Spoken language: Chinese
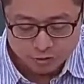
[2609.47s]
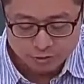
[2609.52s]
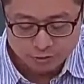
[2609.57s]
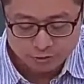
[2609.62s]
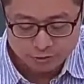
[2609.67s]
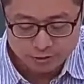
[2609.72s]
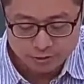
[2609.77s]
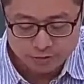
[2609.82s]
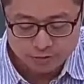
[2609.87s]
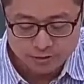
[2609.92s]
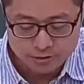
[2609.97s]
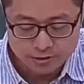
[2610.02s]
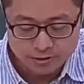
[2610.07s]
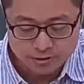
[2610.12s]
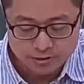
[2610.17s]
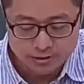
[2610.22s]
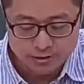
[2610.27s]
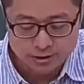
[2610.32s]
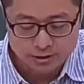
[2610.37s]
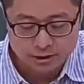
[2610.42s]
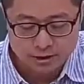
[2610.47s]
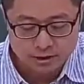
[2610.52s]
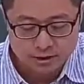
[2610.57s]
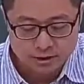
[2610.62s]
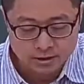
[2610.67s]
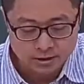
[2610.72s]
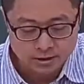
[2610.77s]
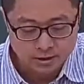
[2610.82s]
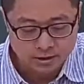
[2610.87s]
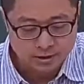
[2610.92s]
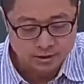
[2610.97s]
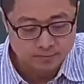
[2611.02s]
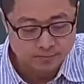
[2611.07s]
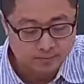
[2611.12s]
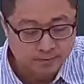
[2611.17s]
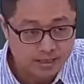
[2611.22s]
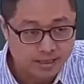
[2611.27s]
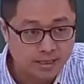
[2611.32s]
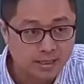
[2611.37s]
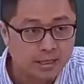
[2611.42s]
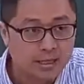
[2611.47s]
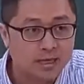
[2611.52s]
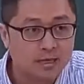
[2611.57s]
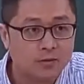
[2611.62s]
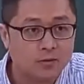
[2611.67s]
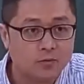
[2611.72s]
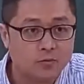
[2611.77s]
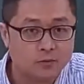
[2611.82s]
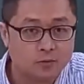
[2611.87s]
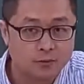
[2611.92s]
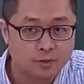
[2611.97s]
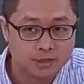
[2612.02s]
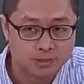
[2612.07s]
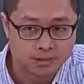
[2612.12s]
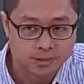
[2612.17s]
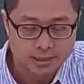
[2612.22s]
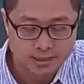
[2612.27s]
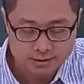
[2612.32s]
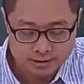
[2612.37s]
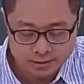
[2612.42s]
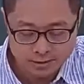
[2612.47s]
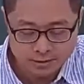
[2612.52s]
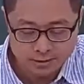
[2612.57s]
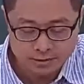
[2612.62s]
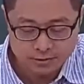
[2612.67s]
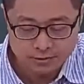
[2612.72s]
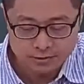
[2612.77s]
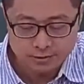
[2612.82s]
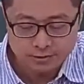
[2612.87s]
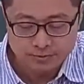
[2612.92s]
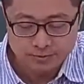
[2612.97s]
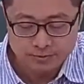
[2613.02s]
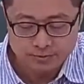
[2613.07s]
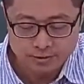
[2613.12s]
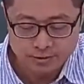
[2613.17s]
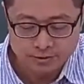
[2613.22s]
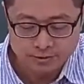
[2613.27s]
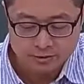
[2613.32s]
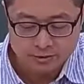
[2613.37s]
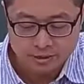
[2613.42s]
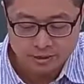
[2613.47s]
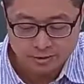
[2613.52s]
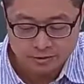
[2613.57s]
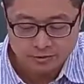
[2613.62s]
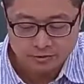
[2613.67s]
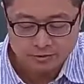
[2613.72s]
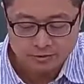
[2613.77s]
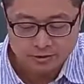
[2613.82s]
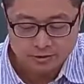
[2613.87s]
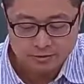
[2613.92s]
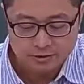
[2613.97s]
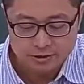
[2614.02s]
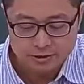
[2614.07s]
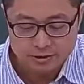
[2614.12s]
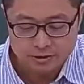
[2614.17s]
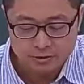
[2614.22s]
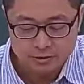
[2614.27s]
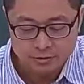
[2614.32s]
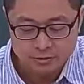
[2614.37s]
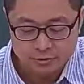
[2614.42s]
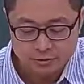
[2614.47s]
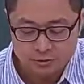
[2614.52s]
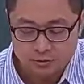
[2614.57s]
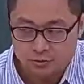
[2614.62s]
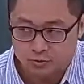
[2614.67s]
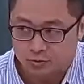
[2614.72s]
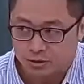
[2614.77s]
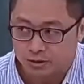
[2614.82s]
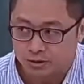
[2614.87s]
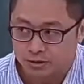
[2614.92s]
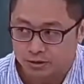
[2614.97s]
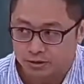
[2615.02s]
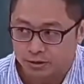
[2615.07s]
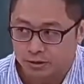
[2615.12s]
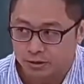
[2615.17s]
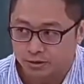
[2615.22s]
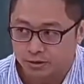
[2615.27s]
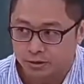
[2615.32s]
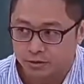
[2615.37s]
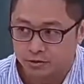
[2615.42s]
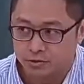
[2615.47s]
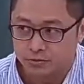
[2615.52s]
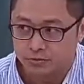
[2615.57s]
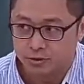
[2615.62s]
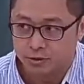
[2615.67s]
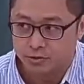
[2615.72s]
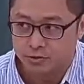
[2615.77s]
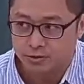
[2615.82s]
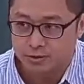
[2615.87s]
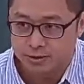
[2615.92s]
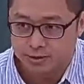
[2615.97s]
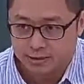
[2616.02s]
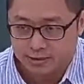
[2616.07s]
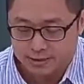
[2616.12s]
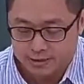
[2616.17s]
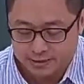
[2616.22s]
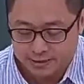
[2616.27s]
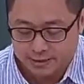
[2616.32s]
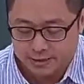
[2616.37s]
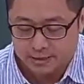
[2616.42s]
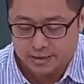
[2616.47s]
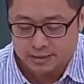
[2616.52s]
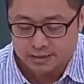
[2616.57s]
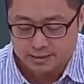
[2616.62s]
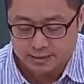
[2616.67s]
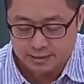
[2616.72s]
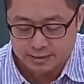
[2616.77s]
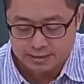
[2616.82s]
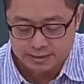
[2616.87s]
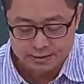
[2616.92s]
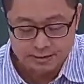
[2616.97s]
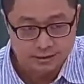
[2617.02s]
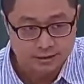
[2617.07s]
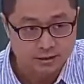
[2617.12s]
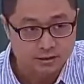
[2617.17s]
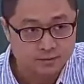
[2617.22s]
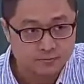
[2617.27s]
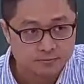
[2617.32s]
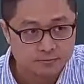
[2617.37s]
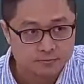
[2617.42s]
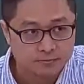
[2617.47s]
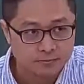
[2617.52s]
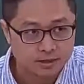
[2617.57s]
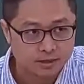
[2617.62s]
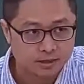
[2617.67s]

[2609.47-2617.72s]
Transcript: 组合语言的话是。呃，把我们在机器人里面比较常用到的一些运算啊，例如比如说相加、相减，